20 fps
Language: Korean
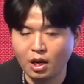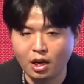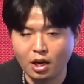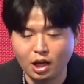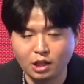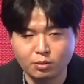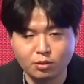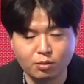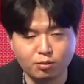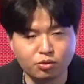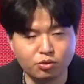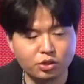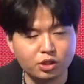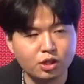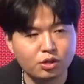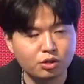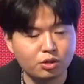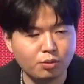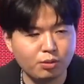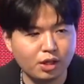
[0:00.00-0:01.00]
하지만
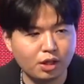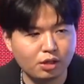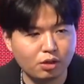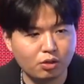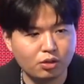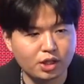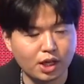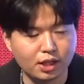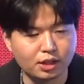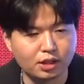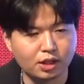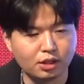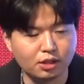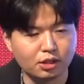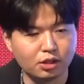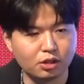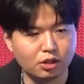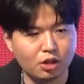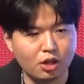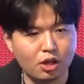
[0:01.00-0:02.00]
문제점이라는 것
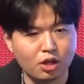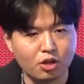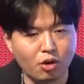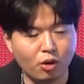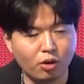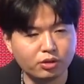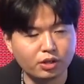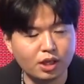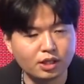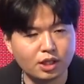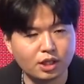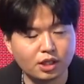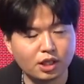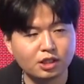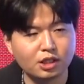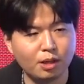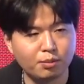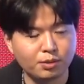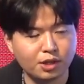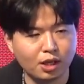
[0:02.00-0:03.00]
자체는 영상
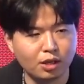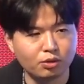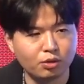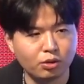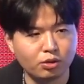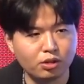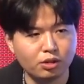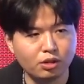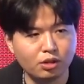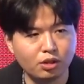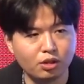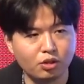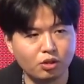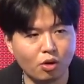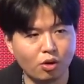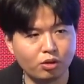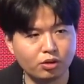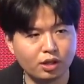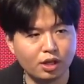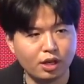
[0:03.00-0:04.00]
제작자 입장에서는
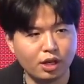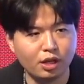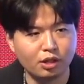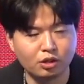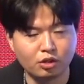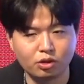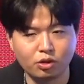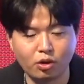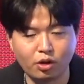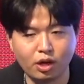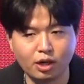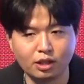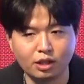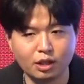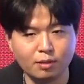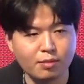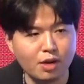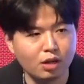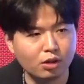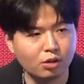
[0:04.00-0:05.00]
영상에 들어갈
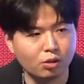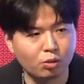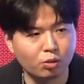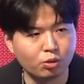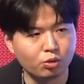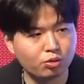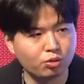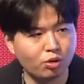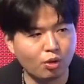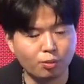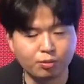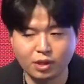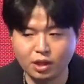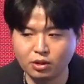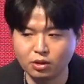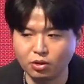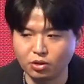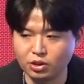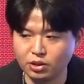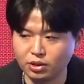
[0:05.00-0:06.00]
음악을 고를 수가
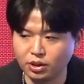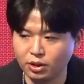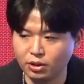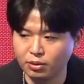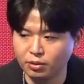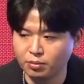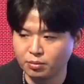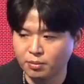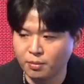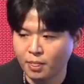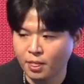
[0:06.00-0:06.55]
없다는 것인데요.